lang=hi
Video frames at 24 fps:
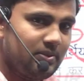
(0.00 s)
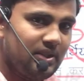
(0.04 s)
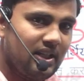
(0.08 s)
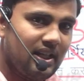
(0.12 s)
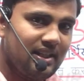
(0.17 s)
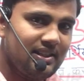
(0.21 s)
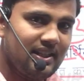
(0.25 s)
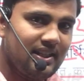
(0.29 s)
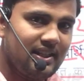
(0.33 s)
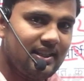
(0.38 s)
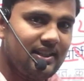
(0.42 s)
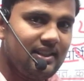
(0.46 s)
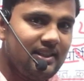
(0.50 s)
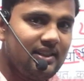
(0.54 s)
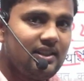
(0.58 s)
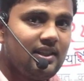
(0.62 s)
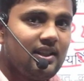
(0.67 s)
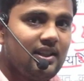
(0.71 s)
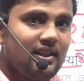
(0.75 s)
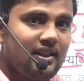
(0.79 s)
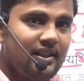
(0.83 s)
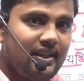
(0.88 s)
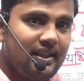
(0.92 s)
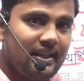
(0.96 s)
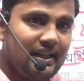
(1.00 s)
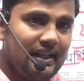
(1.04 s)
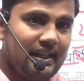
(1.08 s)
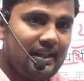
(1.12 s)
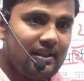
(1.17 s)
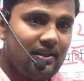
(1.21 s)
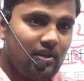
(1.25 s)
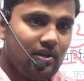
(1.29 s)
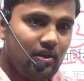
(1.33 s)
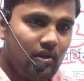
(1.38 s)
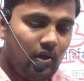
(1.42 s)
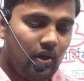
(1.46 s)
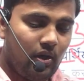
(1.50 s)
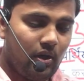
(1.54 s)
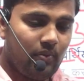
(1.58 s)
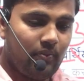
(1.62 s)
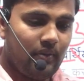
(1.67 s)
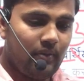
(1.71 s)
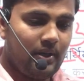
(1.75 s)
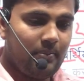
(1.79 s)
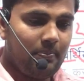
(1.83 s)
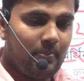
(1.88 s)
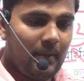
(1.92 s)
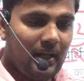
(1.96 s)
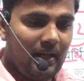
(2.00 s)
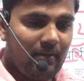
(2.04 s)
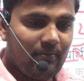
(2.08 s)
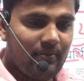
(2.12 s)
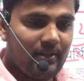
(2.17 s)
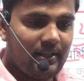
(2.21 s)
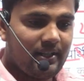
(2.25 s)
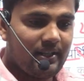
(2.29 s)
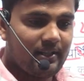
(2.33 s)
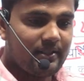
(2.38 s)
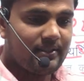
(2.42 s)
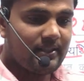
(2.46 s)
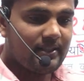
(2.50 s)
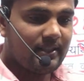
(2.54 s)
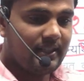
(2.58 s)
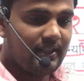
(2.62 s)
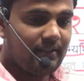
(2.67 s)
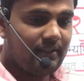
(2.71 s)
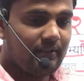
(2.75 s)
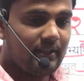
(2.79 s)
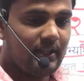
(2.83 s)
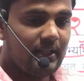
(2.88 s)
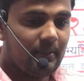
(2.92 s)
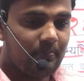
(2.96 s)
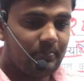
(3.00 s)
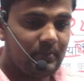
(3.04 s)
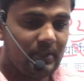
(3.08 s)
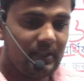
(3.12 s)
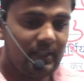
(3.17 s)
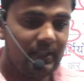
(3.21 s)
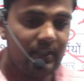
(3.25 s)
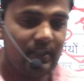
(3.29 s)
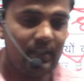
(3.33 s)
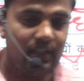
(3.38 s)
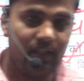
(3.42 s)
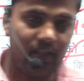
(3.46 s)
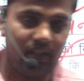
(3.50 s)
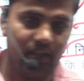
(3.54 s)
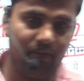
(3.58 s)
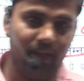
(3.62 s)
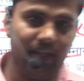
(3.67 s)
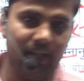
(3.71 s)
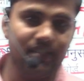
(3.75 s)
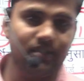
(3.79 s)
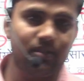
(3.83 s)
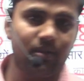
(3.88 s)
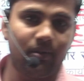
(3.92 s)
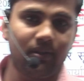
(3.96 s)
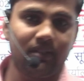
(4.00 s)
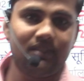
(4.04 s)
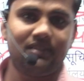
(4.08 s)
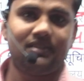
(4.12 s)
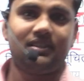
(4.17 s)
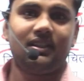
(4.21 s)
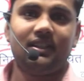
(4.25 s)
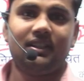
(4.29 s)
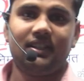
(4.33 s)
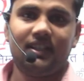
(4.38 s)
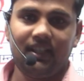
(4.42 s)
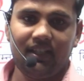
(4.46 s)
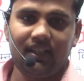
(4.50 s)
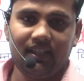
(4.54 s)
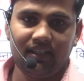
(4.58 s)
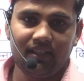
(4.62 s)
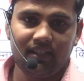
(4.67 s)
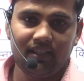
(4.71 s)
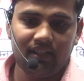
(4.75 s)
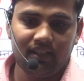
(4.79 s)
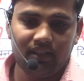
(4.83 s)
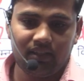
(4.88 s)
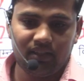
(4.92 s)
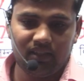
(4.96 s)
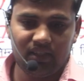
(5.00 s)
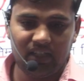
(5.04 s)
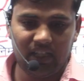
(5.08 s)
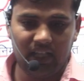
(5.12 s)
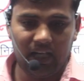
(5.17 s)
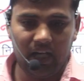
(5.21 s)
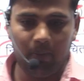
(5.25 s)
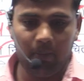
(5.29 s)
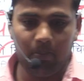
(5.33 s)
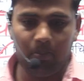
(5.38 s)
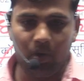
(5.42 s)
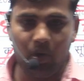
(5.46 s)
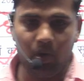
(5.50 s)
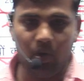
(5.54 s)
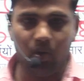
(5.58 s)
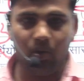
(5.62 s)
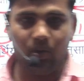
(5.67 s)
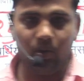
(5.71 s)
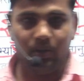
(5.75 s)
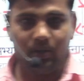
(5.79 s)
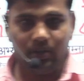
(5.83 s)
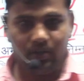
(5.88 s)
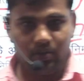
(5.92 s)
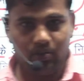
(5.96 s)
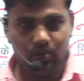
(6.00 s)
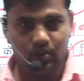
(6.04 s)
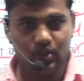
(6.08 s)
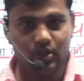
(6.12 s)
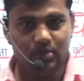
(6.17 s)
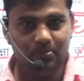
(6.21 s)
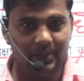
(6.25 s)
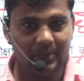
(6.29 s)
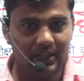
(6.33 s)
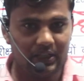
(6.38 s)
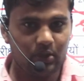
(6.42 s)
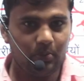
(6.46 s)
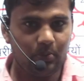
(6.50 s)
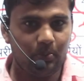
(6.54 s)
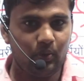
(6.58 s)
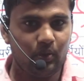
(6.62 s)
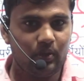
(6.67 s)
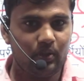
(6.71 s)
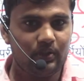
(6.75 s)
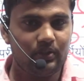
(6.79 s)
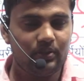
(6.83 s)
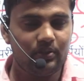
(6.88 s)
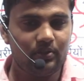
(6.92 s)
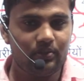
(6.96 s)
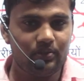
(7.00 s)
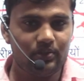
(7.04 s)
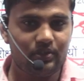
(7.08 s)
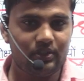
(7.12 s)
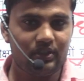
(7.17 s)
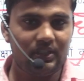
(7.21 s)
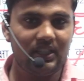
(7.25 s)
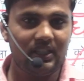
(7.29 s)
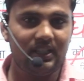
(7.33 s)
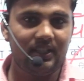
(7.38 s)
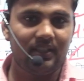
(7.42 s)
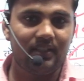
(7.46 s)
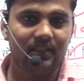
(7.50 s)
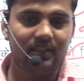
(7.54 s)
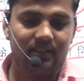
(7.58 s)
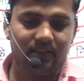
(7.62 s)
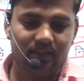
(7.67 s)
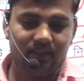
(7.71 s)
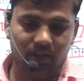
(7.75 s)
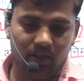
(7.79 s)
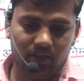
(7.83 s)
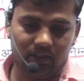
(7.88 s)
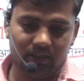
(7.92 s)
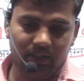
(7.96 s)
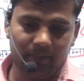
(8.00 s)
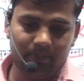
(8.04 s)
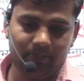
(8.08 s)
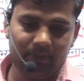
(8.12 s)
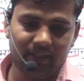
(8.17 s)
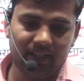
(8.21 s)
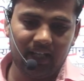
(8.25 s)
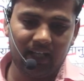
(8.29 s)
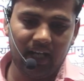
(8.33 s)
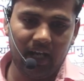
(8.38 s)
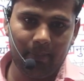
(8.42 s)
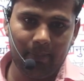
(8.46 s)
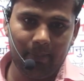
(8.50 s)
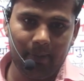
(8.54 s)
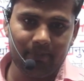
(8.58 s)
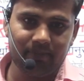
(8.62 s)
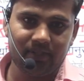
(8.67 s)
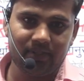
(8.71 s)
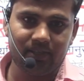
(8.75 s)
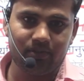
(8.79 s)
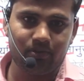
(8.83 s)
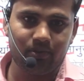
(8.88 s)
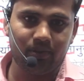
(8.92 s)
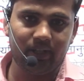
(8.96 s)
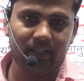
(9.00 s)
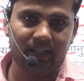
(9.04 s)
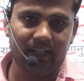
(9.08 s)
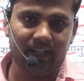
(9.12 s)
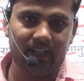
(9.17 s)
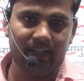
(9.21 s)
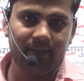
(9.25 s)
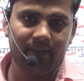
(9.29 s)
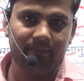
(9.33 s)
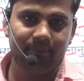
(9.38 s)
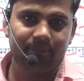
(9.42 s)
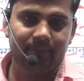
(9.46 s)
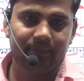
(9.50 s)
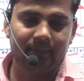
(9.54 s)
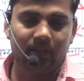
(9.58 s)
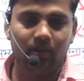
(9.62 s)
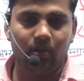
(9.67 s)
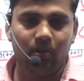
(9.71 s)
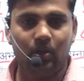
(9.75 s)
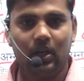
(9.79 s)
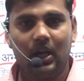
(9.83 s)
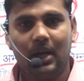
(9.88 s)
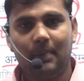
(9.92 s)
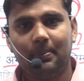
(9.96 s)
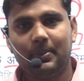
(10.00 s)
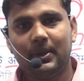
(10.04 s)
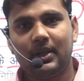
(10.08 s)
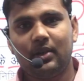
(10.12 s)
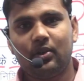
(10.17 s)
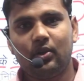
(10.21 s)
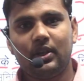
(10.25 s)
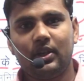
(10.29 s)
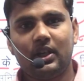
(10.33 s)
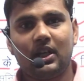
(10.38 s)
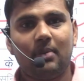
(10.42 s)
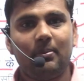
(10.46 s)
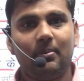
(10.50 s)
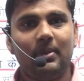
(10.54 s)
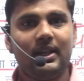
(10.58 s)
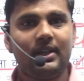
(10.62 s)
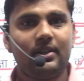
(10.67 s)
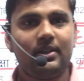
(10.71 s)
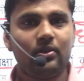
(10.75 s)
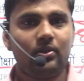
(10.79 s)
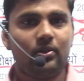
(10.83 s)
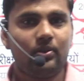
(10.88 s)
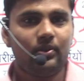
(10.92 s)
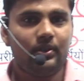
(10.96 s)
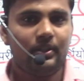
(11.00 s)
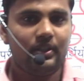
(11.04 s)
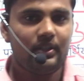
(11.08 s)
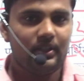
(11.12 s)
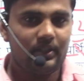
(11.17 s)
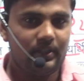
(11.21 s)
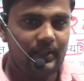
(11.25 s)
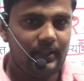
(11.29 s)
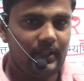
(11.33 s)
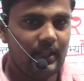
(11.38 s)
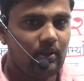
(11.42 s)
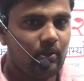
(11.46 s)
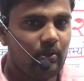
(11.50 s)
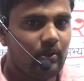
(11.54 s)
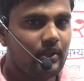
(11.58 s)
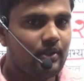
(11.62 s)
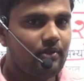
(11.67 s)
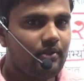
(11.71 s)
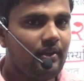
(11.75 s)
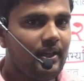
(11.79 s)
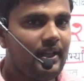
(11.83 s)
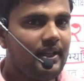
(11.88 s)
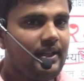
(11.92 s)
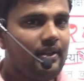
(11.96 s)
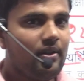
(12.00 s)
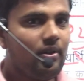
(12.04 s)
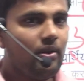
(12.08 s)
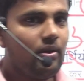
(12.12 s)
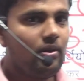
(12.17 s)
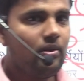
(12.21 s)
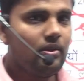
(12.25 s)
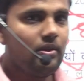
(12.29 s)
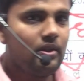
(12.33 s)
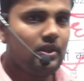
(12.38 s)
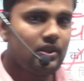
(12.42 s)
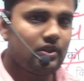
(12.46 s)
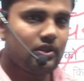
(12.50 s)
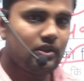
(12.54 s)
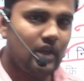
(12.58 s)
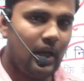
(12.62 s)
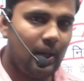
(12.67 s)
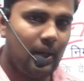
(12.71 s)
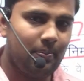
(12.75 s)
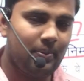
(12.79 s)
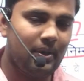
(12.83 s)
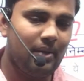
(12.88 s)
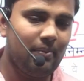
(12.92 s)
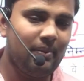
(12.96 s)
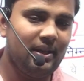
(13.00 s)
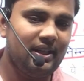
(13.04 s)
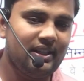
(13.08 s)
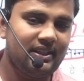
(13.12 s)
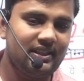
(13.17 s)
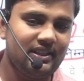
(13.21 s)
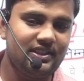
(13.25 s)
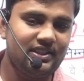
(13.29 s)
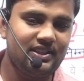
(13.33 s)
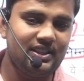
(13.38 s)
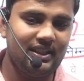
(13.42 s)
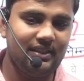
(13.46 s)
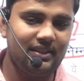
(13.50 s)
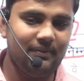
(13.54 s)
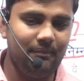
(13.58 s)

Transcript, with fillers: आ जाएगी ठीक है और वनपाल वन रक्षक की विज्ञप्ति रिवाइज होगी जल्द ही ये आपको कुछ महत्वपूर्ण न्यूज थी तब तक आप हमसे जुड़े रहें और आपके कोई कमेंट हो या कोई क्वेरी हो तो आप कमेंट कीजिए